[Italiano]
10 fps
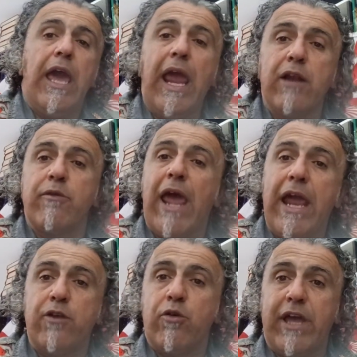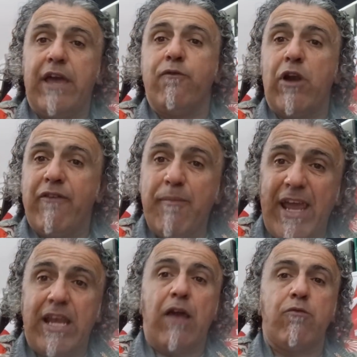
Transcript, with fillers: era un aereo che volava bene,